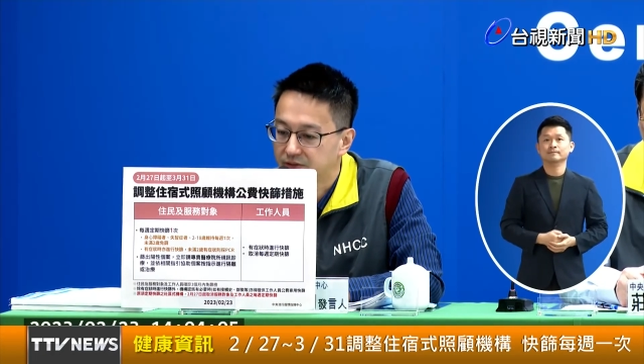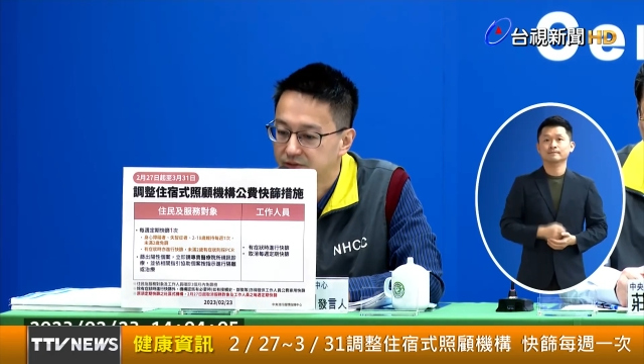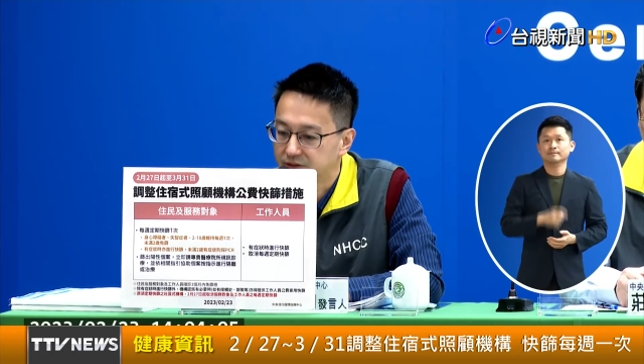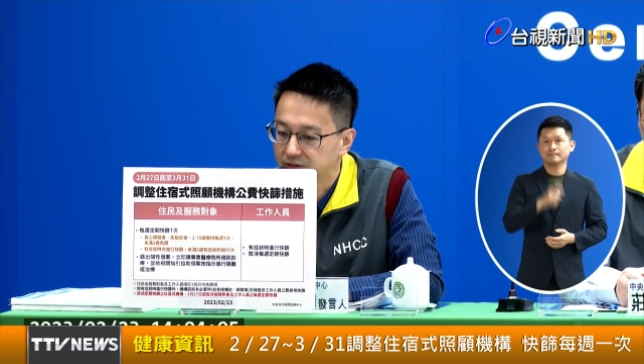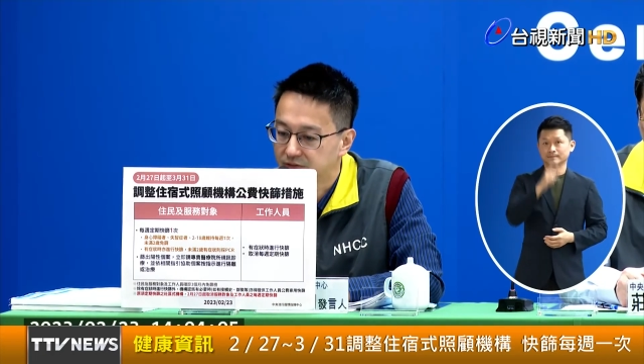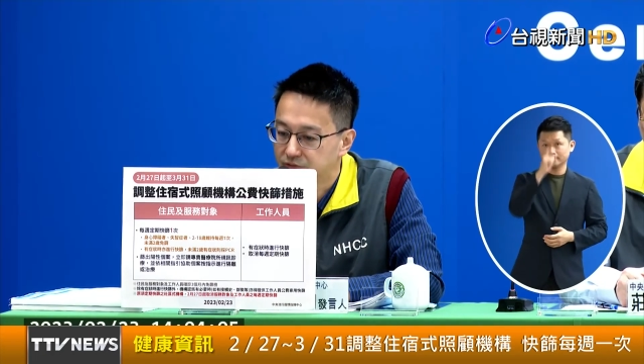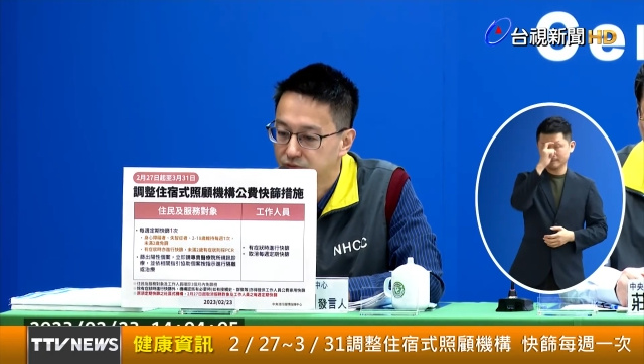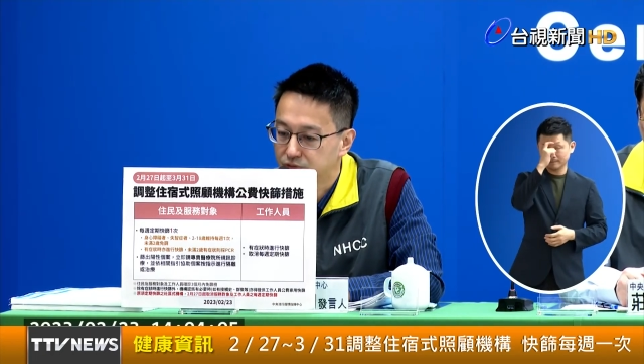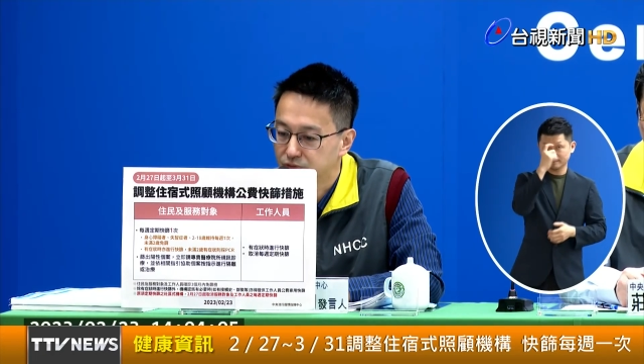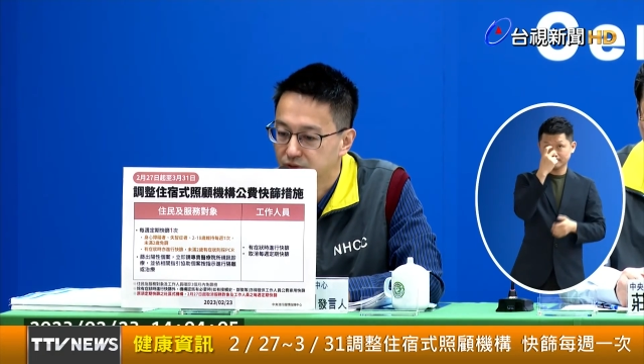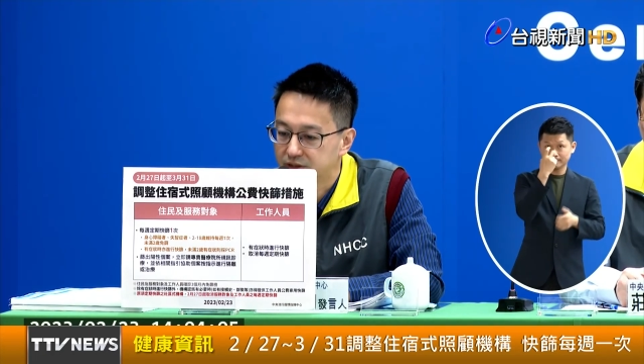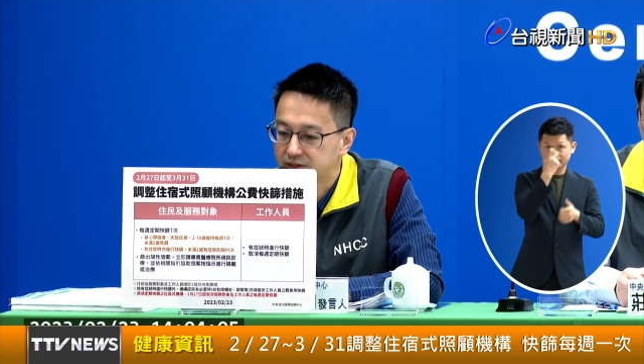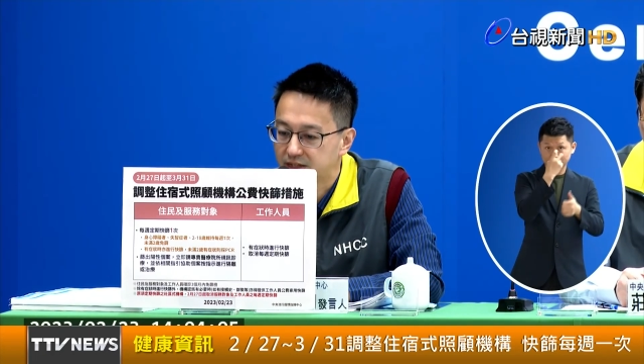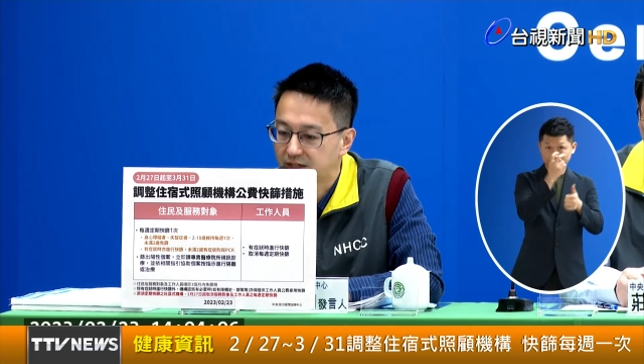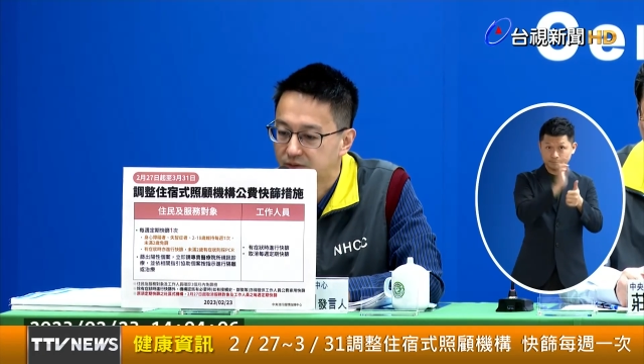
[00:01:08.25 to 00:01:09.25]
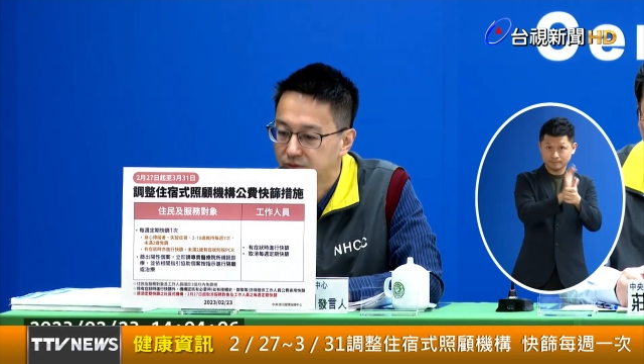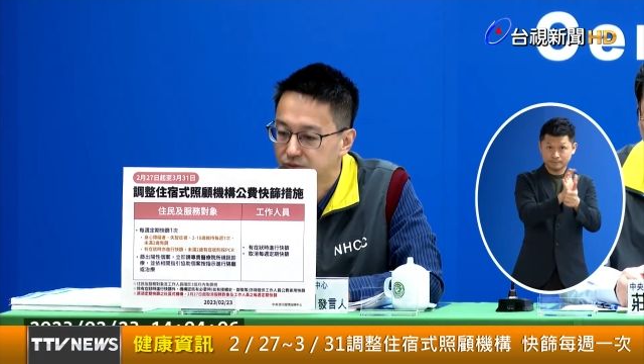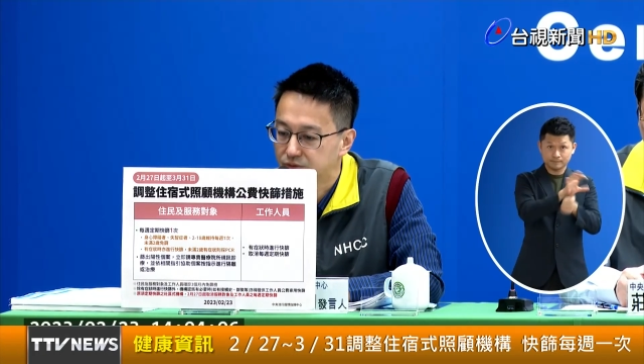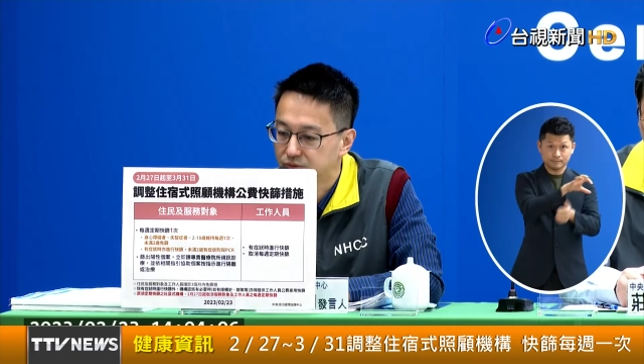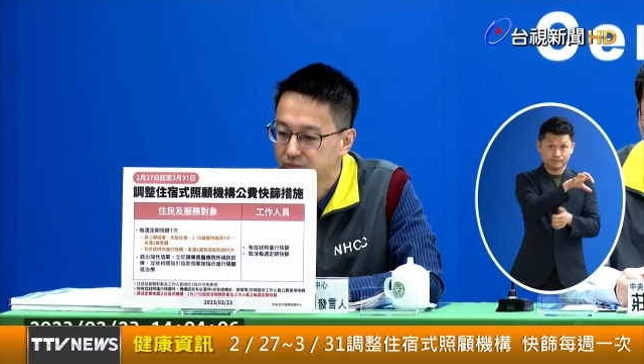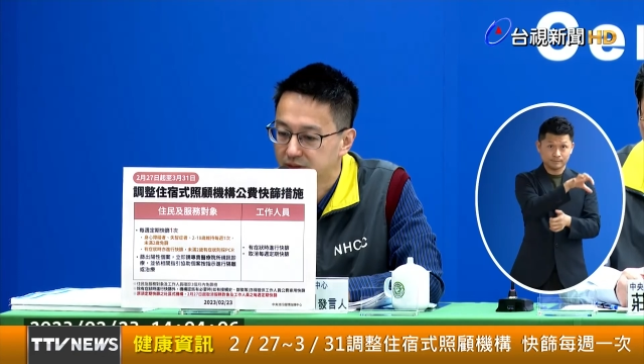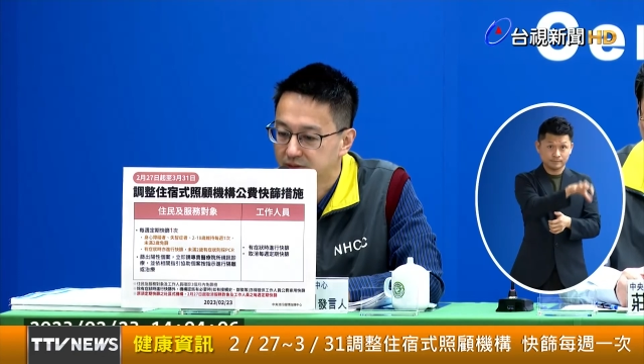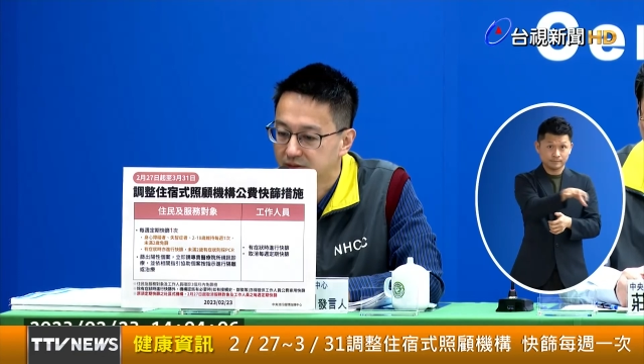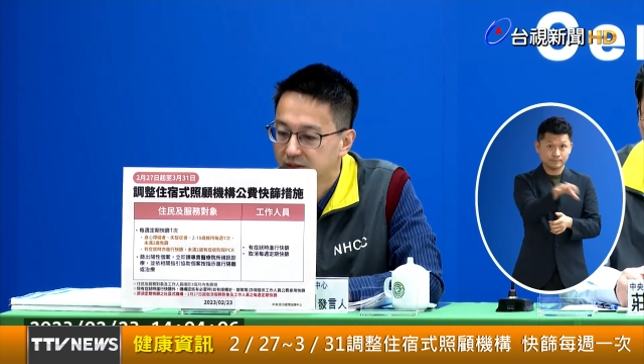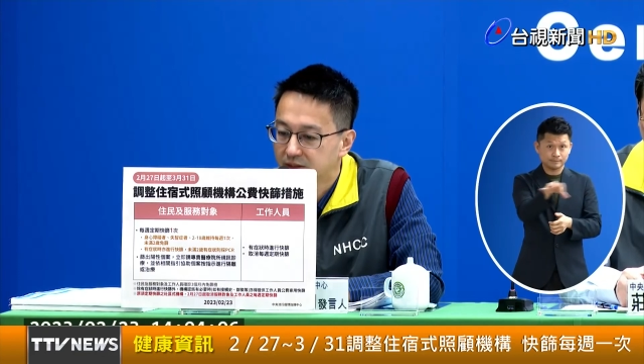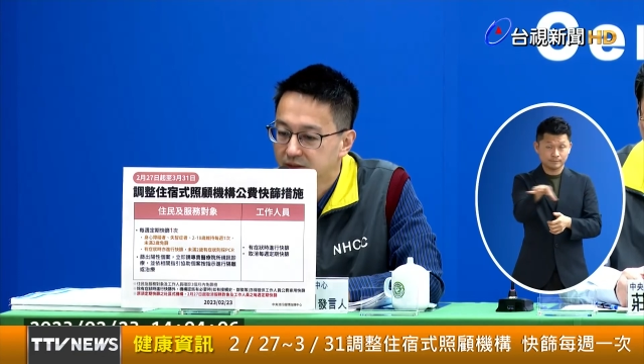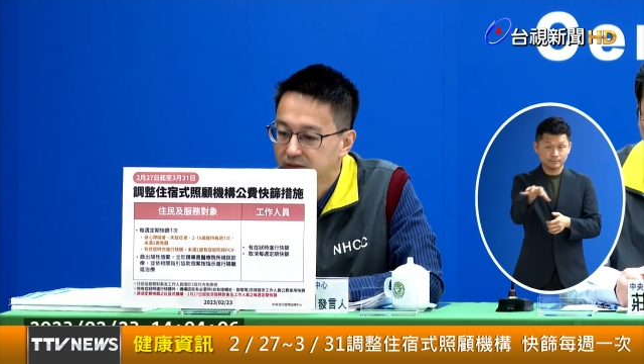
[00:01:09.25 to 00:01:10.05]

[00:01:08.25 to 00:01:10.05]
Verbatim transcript: 这个服务对象或注明